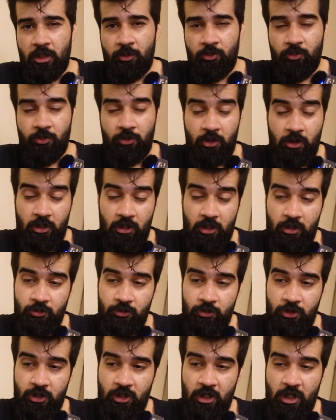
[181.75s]
अपनी
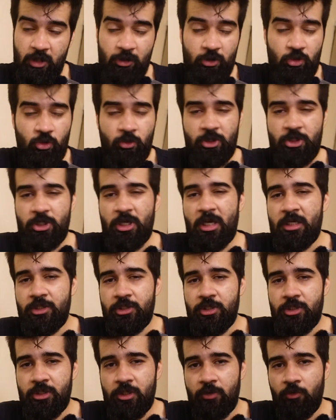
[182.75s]
ज़िंदगी में जो भी
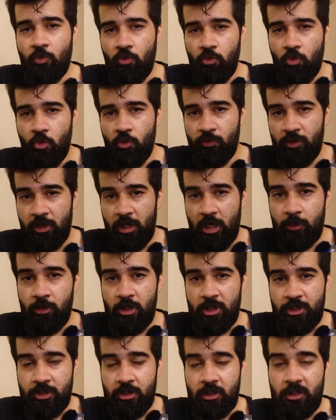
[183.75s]
चैलेंजेस हैं वो ओवरकम
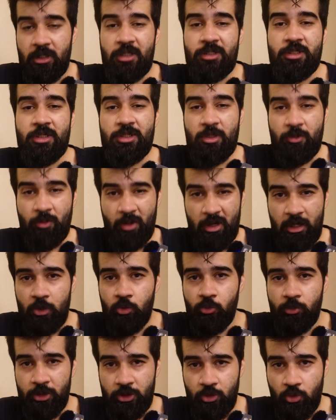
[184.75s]
कर सकते हैं जैसे मैंने
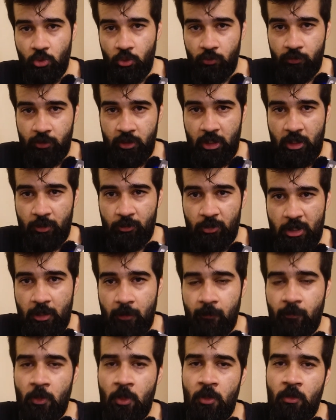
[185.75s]
लूपस को ओवरकम किया
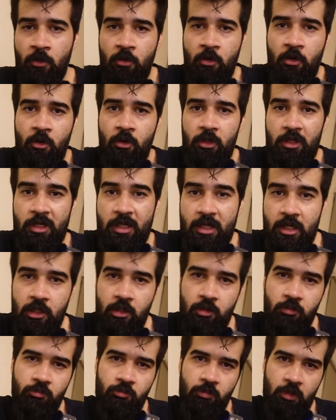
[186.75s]

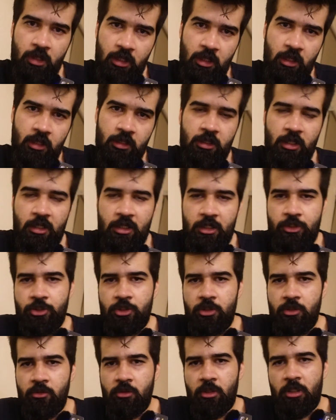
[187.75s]
लेकिन मेरा
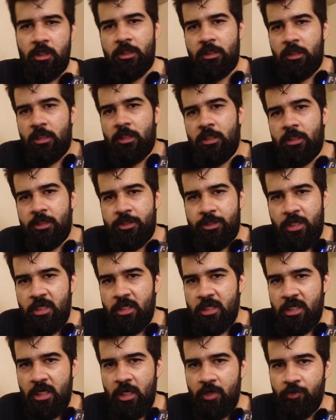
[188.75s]
डायरेक्शन अल्लाह ताला ने
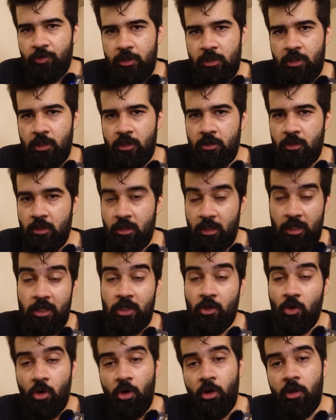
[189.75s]
सेट किया हुआ था
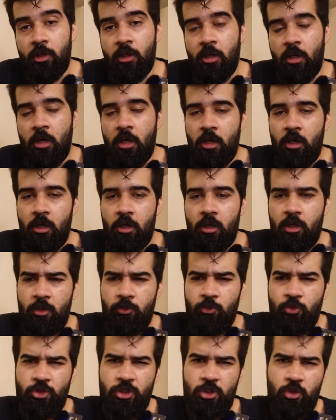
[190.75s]
कहीं और आ,
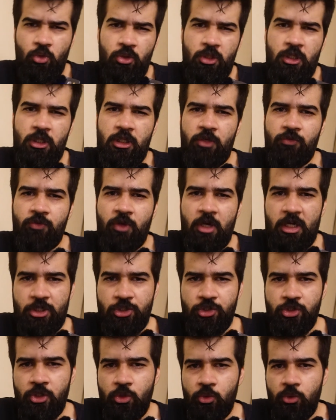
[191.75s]
मुझे दो तीन दफ़ा
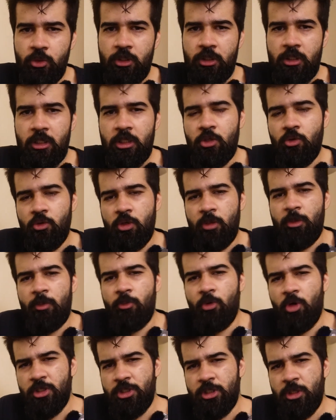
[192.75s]
इंजरी हुई थी क्योंकि मैं
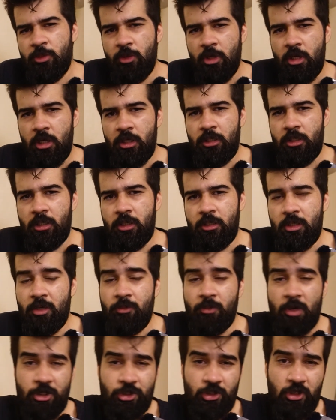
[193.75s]
बॉक्सिंग भी करता था
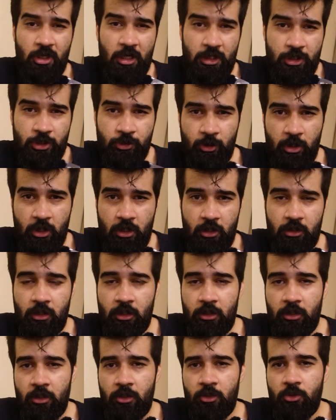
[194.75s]
मार्शल आर्ट्स भी
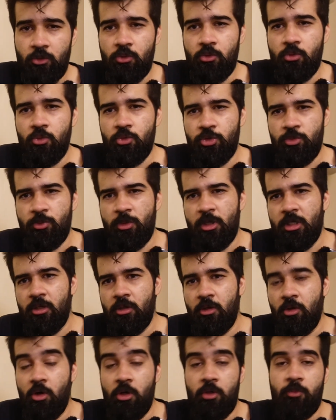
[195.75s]
करता था तो उसमें
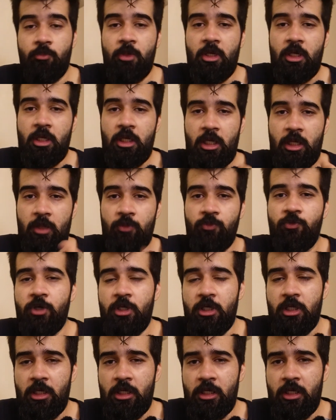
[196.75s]
और मैंने एम
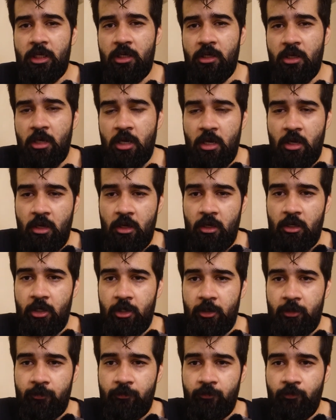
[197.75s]
फिट के लिए
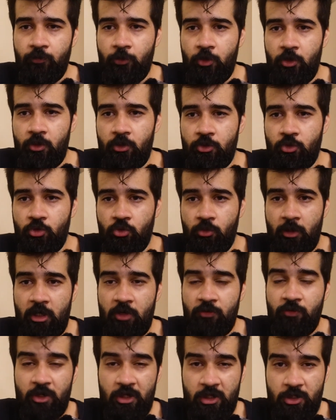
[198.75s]
आ, जो
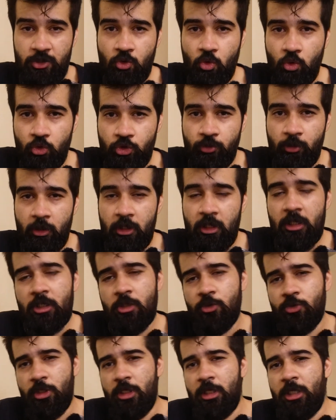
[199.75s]
मैंने फ़िटनेस कोच बनना
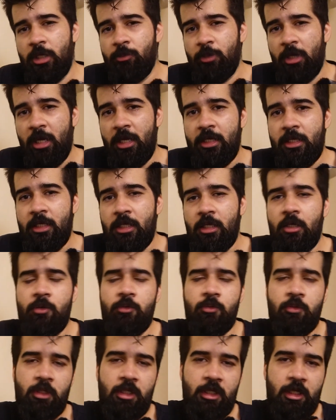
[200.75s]
था उसके लिए अप्लाई किया
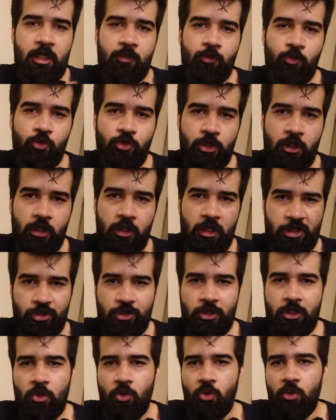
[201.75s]
लेकिन मुझे
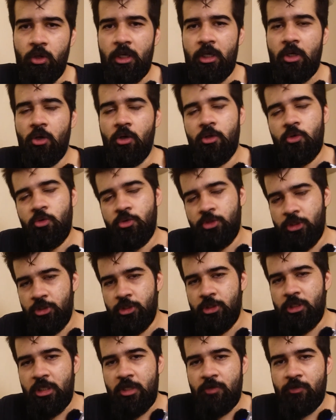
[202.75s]
इंजरी हो गई और उस
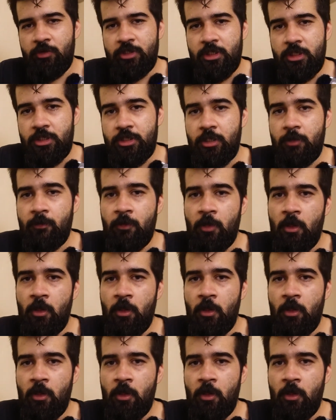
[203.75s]
इंजरी की वजह से